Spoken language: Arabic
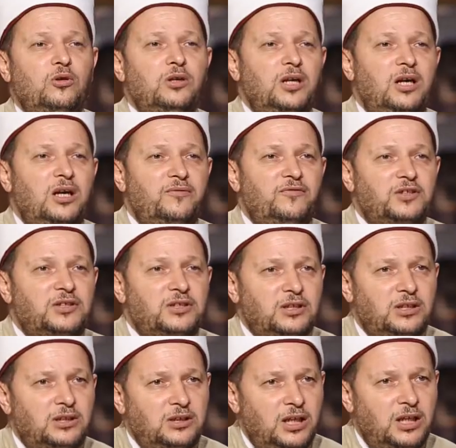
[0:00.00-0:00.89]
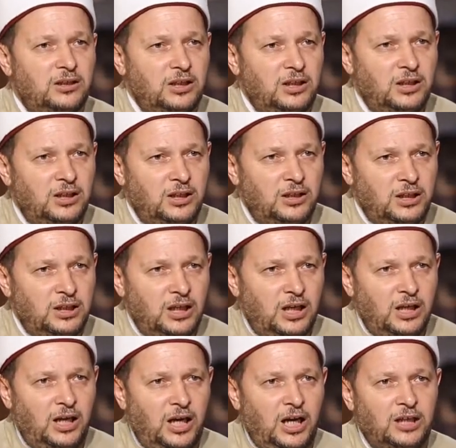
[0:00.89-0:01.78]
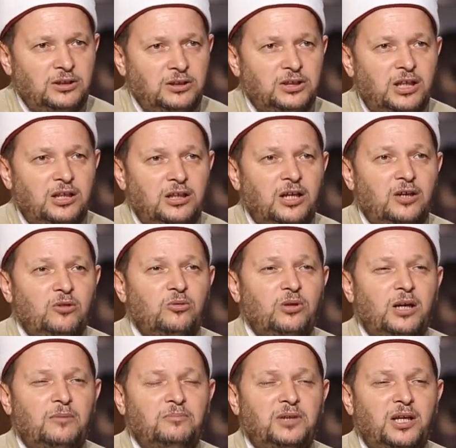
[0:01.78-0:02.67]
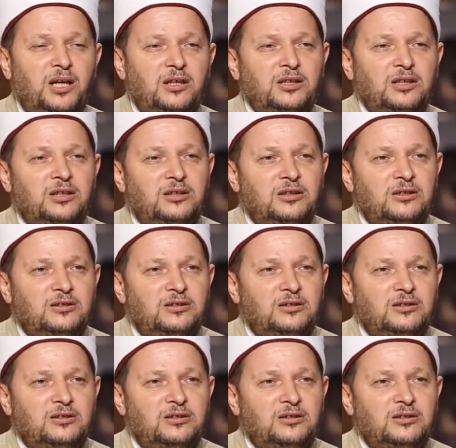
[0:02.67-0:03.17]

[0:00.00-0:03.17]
قلنا في استعداده للحج أنه يبدأ